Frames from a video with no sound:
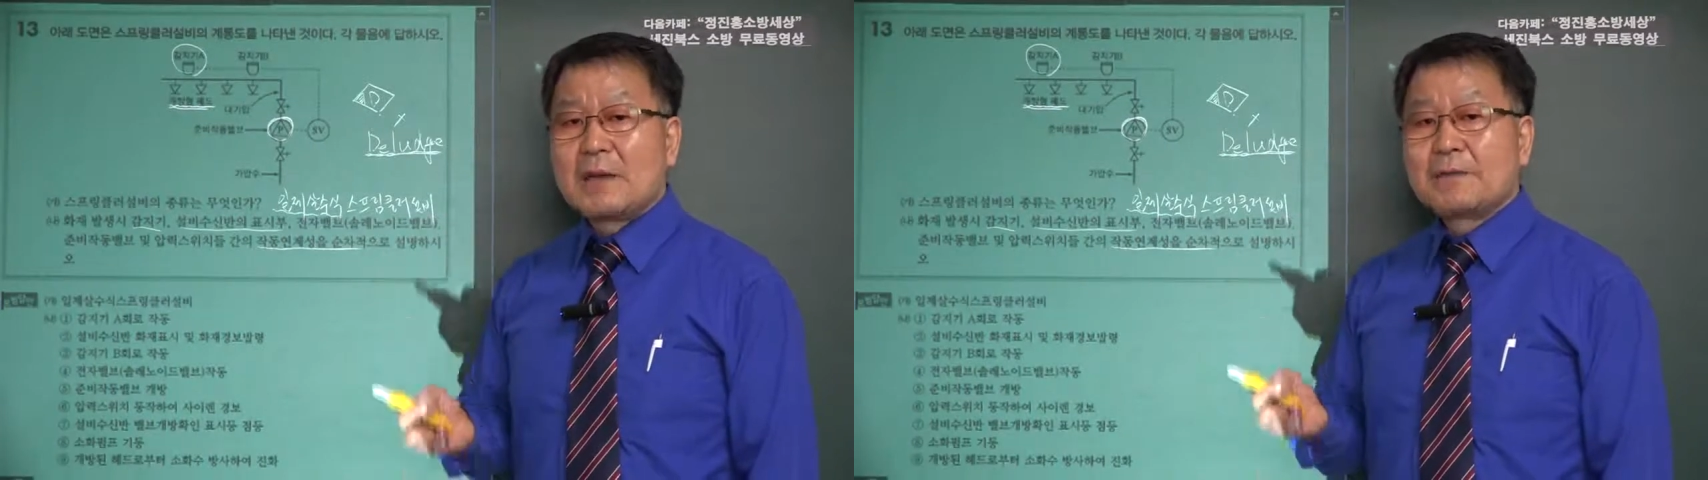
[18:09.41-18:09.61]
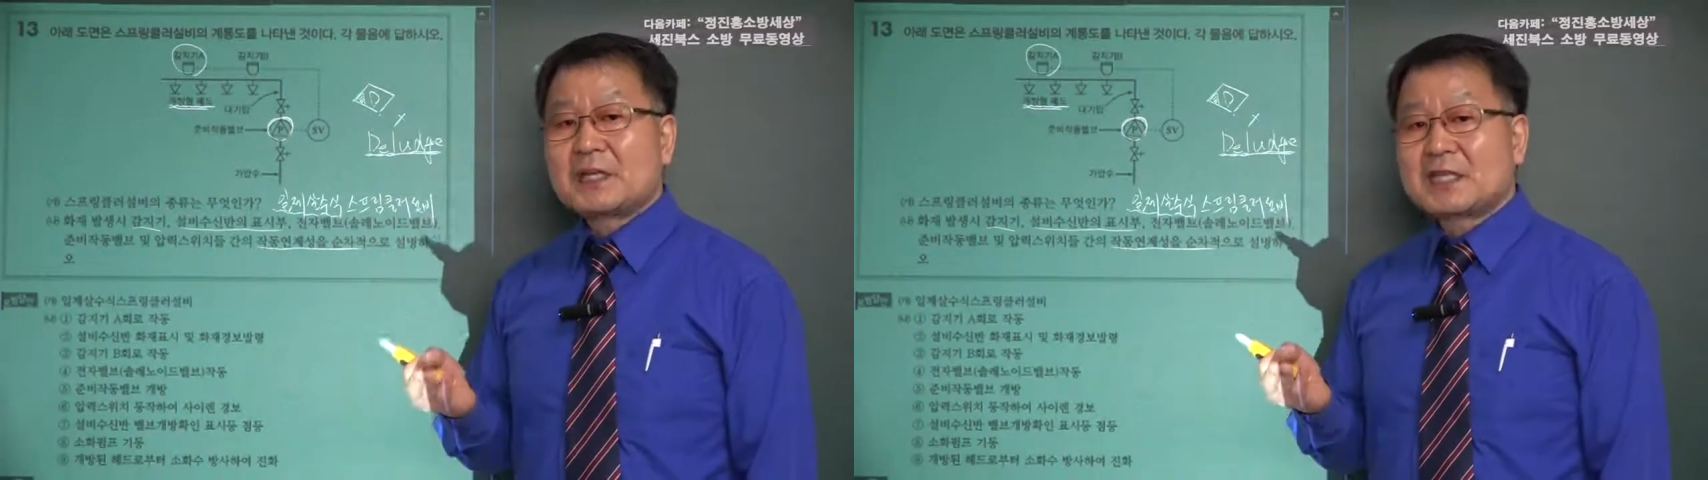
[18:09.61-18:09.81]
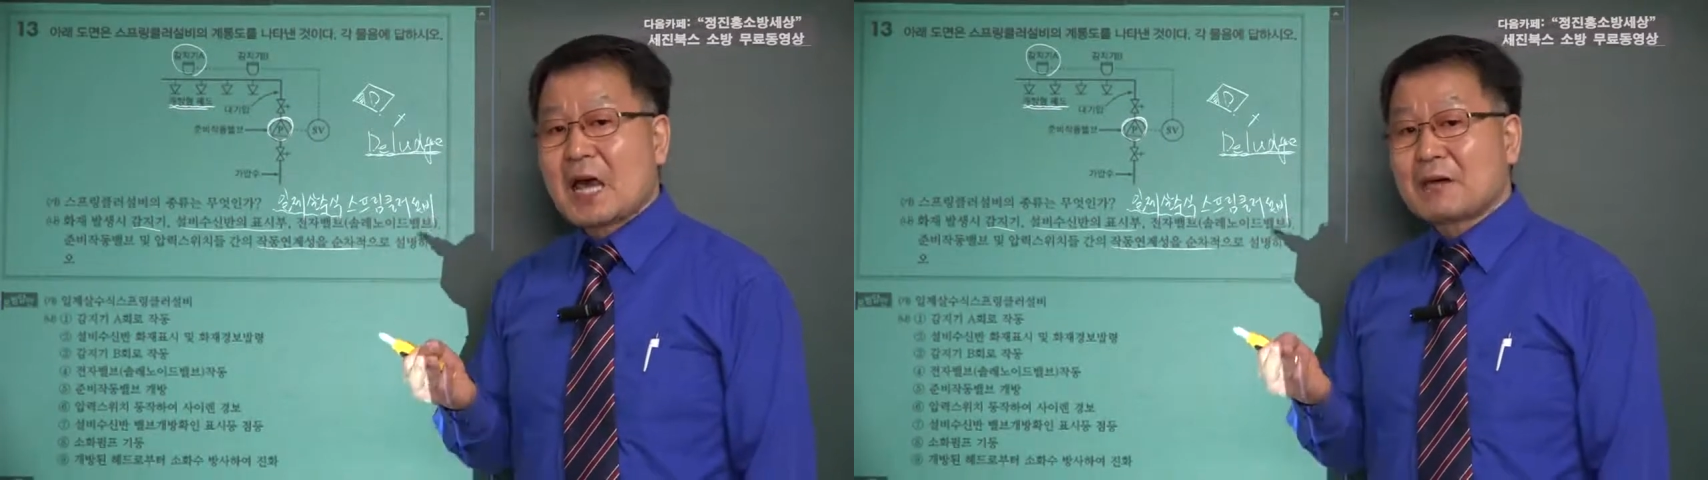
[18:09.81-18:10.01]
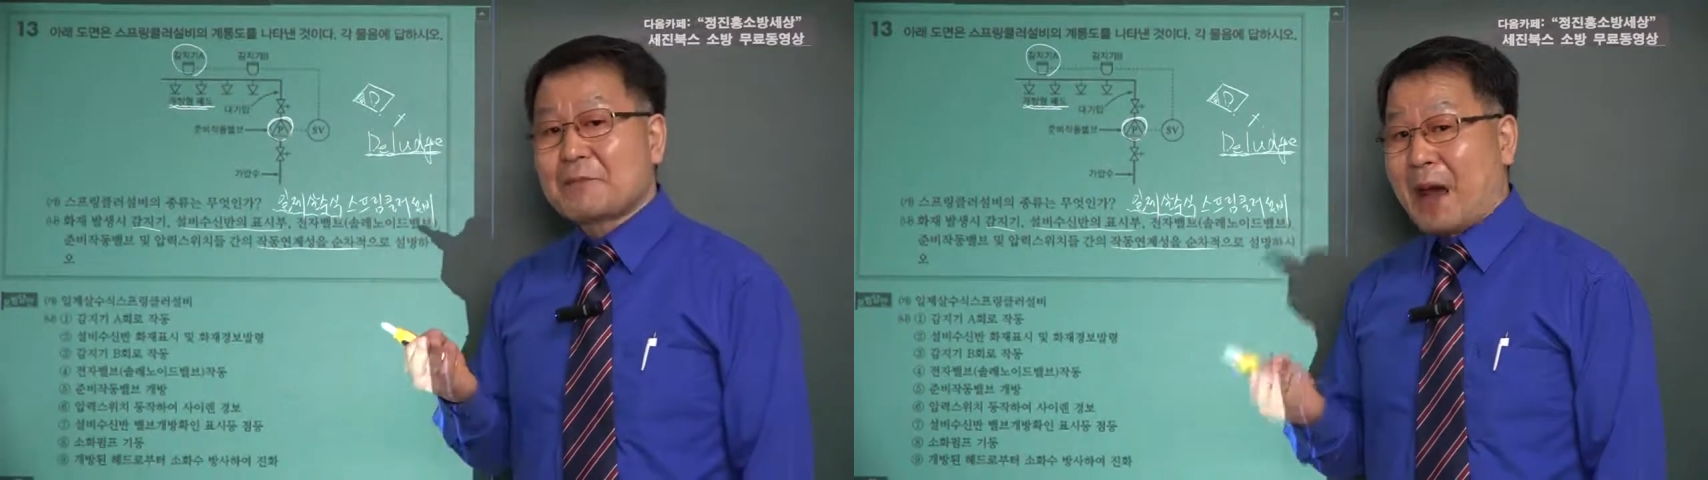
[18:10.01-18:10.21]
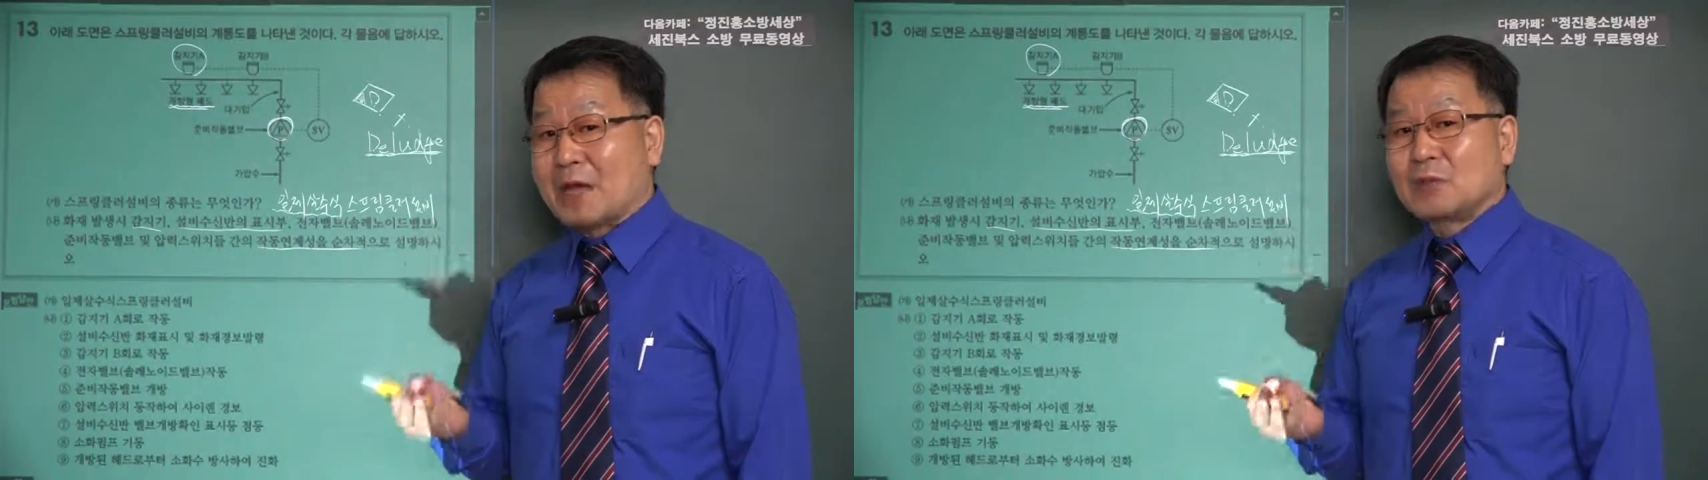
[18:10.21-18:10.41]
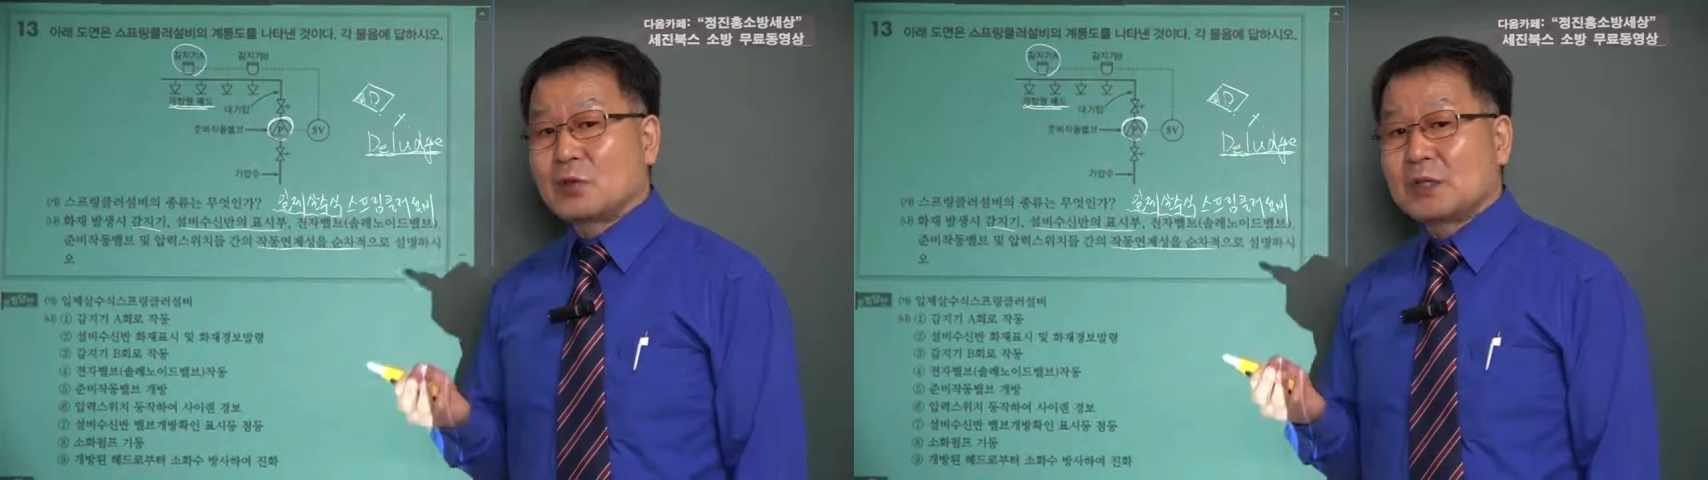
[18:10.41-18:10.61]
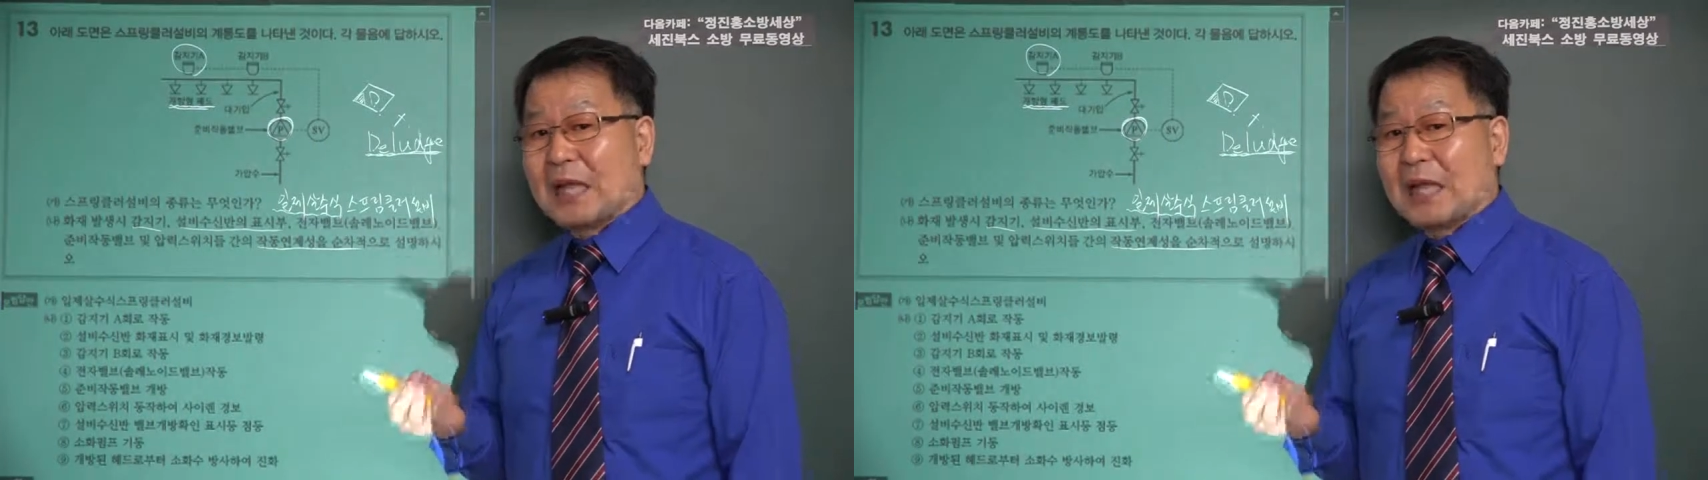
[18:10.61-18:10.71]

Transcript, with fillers: 비상 방송이